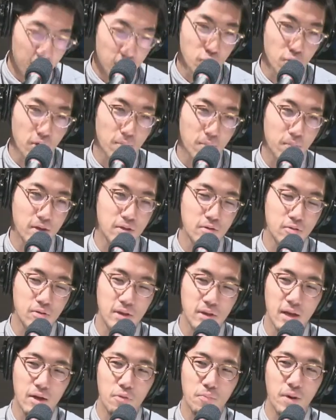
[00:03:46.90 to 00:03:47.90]
ね、あとはやっぱりその
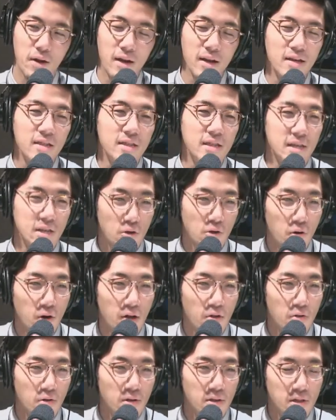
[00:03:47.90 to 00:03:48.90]
ねあのバラエティーの
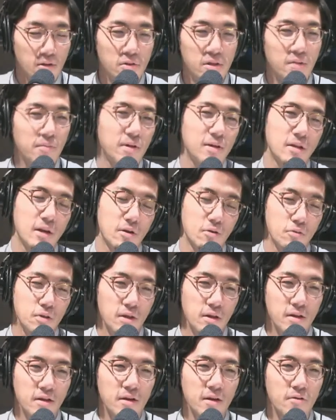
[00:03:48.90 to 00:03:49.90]
あのエンディングテーマってあの宇多
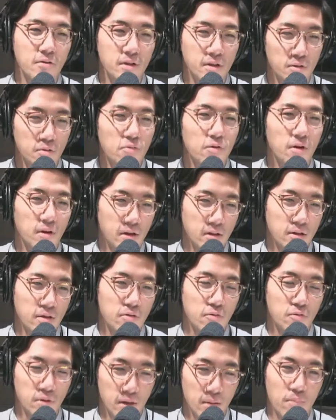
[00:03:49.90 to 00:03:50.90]
田ヒカルさんとかがす
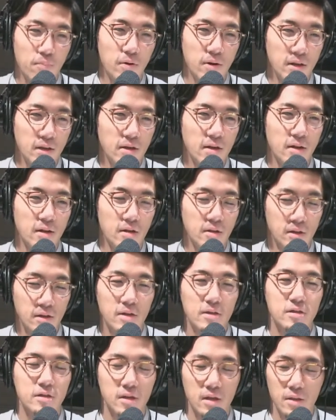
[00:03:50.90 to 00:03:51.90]
ごいやっぱり好き
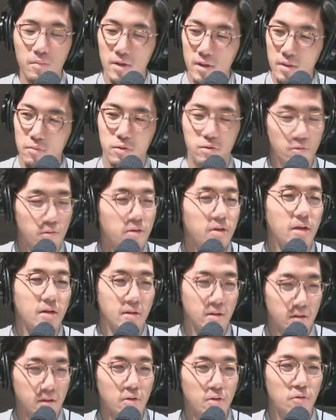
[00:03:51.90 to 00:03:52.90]
でしたね、ね、今でもすごい好きなん
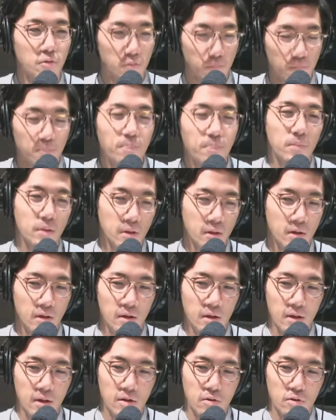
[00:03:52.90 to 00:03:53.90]
ですけど、うんうんうん
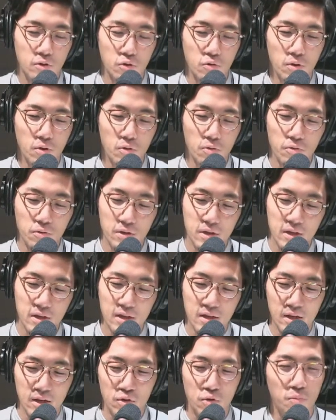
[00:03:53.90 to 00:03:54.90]
こう小学校の時にい
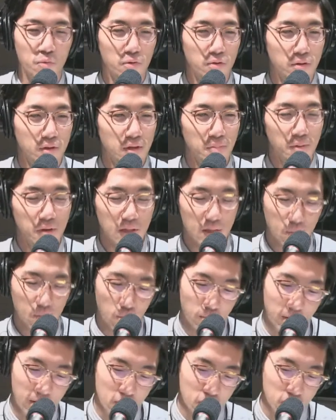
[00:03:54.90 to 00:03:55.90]
いなと思って今でも
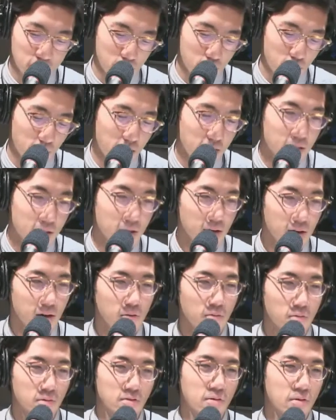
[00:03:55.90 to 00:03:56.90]
毎年こう発見が
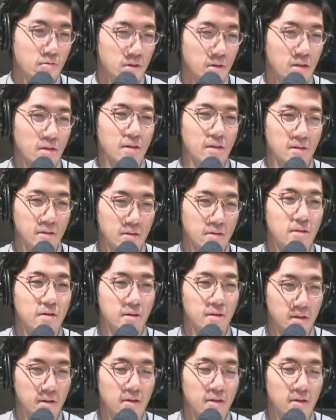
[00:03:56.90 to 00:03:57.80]
あるっていうのは宇多田さんですかね